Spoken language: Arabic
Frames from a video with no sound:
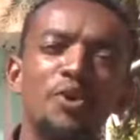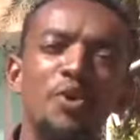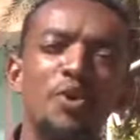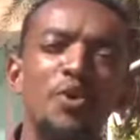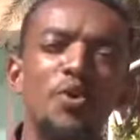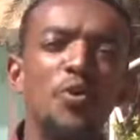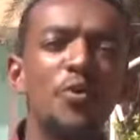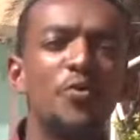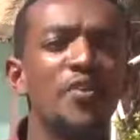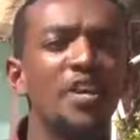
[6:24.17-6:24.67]

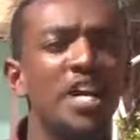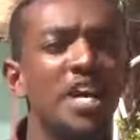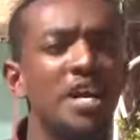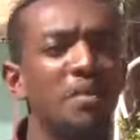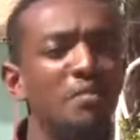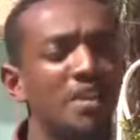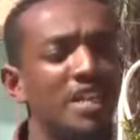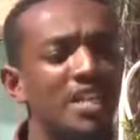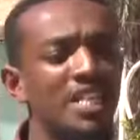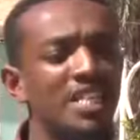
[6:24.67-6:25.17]
وفيها
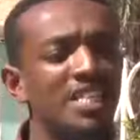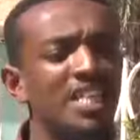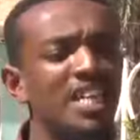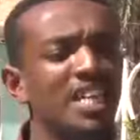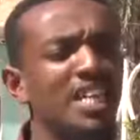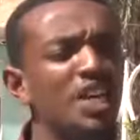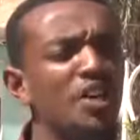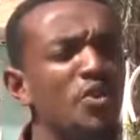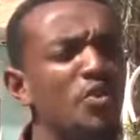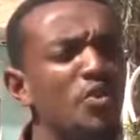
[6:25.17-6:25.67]

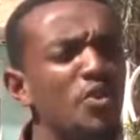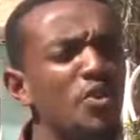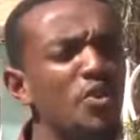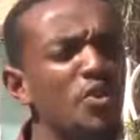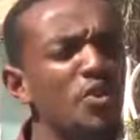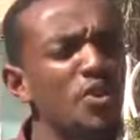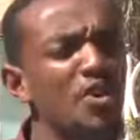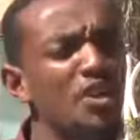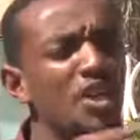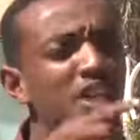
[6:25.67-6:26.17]
مكسرين
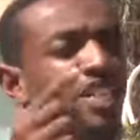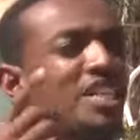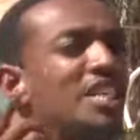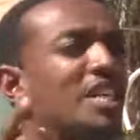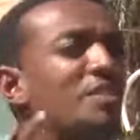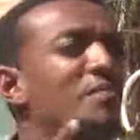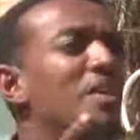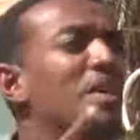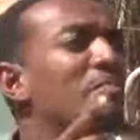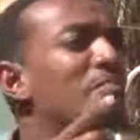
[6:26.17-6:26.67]
كل
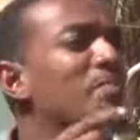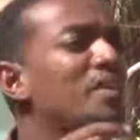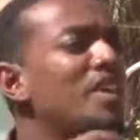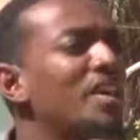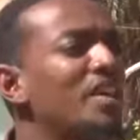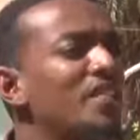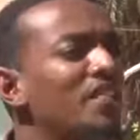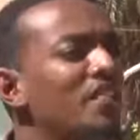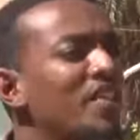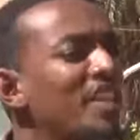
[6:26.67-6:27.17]
الشباب
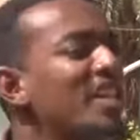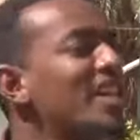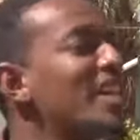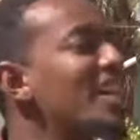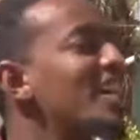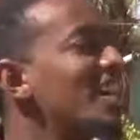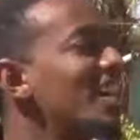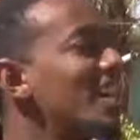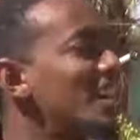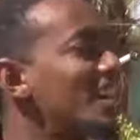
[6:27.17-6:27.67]
في
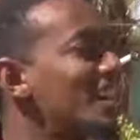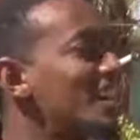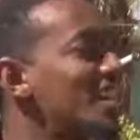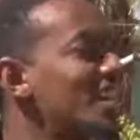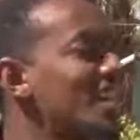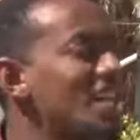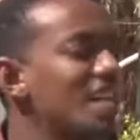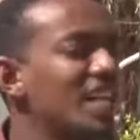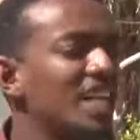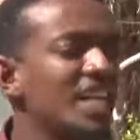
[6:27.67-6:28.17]
الغاعة
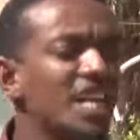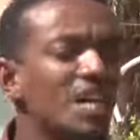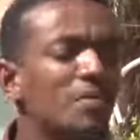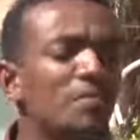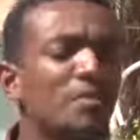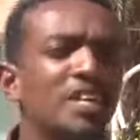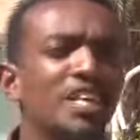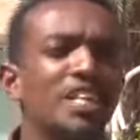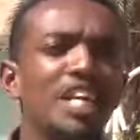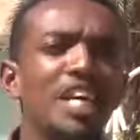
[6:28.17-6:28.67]
إن
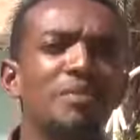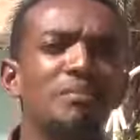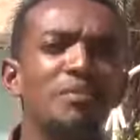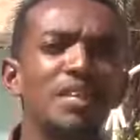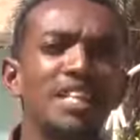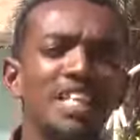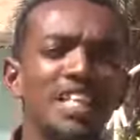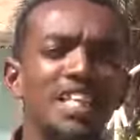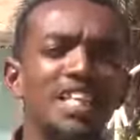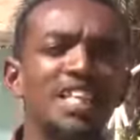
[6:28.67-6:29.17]
أمرت
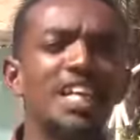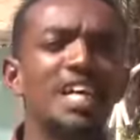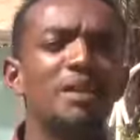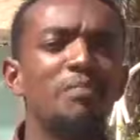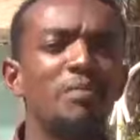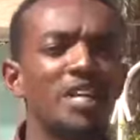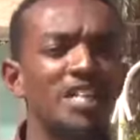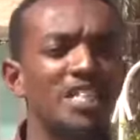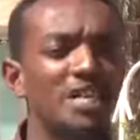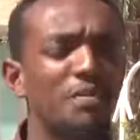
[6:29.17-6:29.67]
عميد
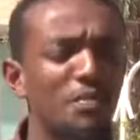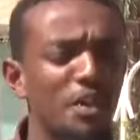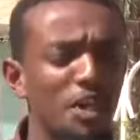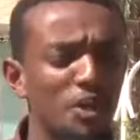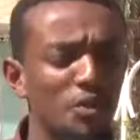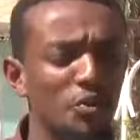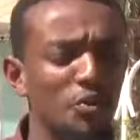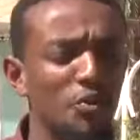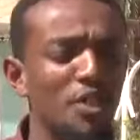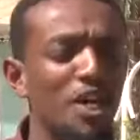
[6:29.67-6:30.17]
الجامعة سمعا
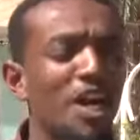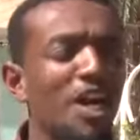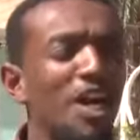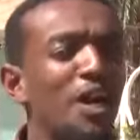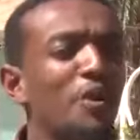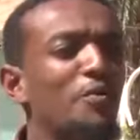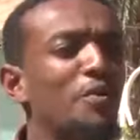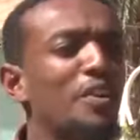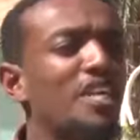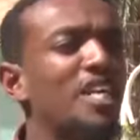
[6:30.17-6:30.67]

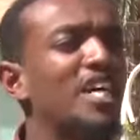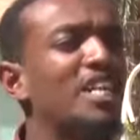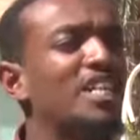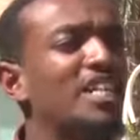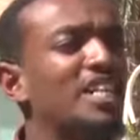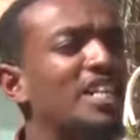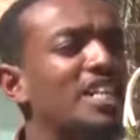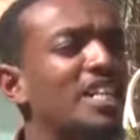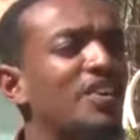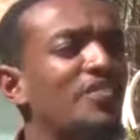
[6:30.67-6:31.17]
وطاعة
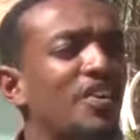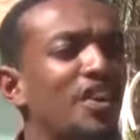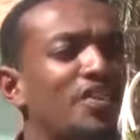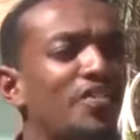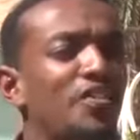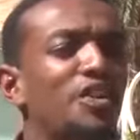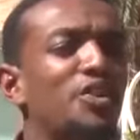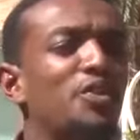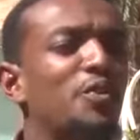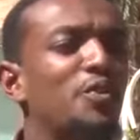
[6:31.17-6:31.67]
ونادت نفر
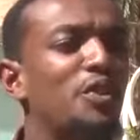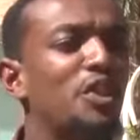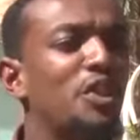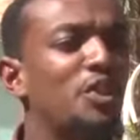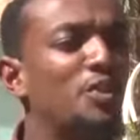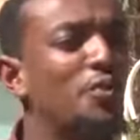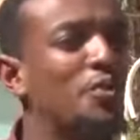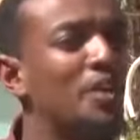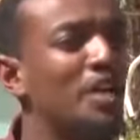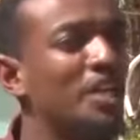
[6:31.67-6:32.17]
في
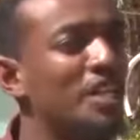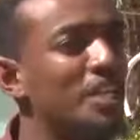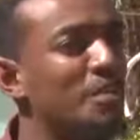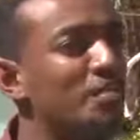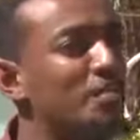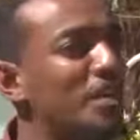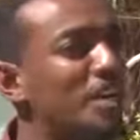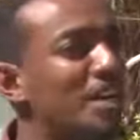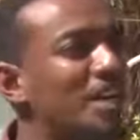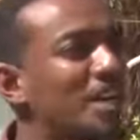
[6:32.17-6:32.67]
جوها
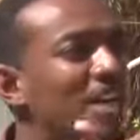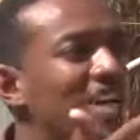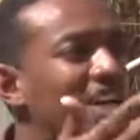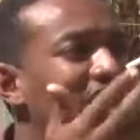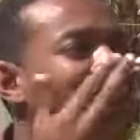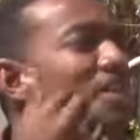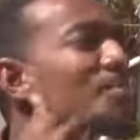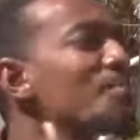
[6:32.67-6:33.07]
جماعة